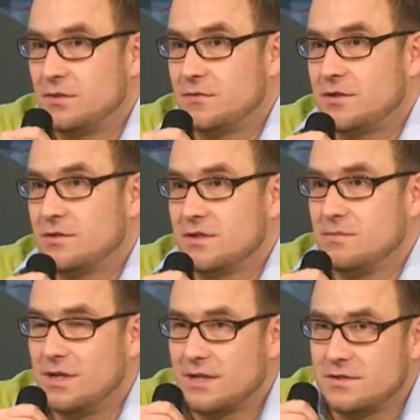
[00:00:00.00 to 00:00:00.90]
To wszystko jest
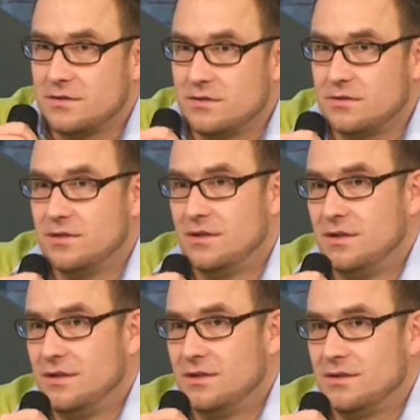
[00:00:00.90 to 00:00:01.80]
bardzo
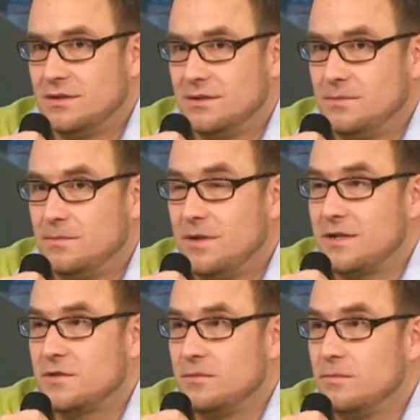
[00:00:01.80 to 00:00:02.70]
e,
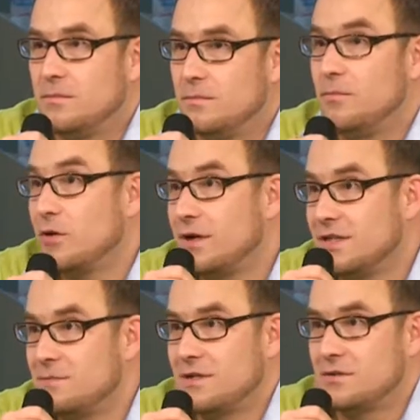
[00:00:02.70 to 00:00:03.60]
bardzo, poker
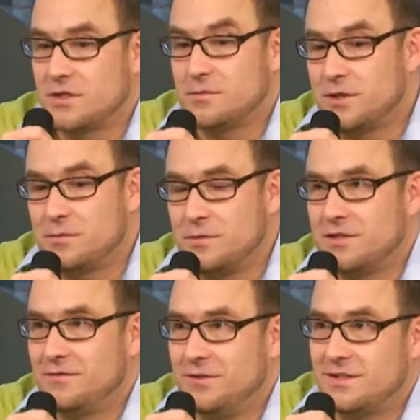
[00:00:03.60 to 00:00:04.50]
jest bardzo, też musiałbyś mieć
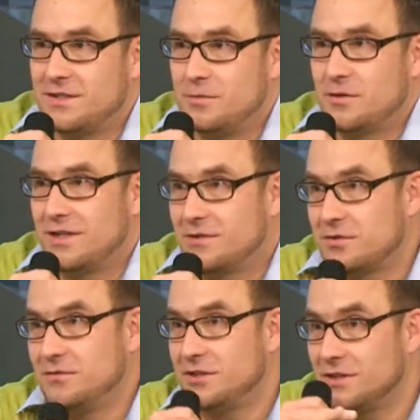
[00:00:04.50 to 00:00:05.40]
definicję pokera
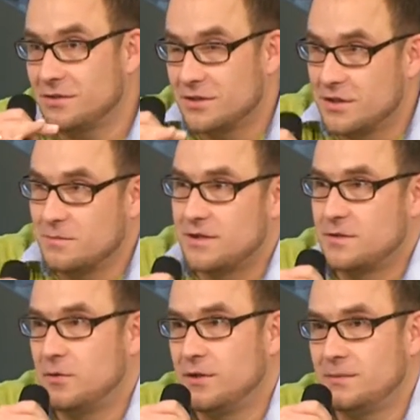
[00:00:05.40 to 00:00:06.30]
oczywiście, to też jest bardzo
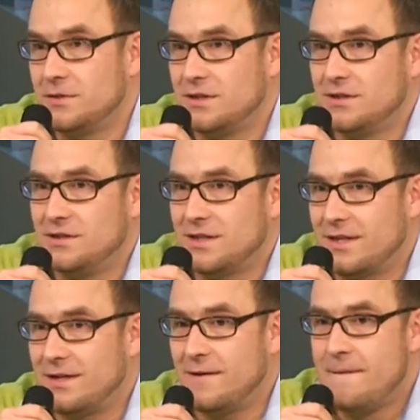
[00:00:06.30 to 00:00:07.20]
pojemne i ta
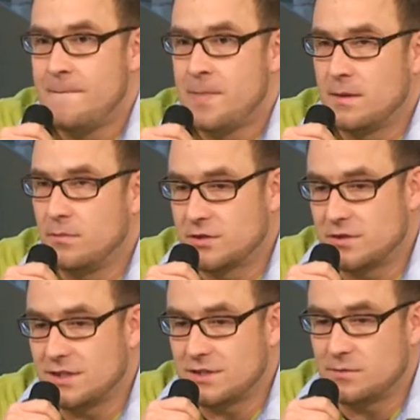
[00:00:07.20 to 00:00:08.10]
gra może
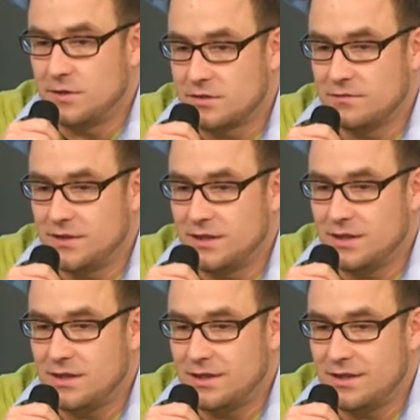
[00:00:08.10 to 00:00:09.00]
oznaczać bardzo
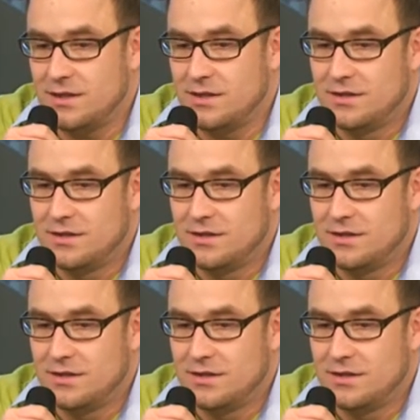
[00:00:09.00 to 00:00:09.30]
wiele, ale e,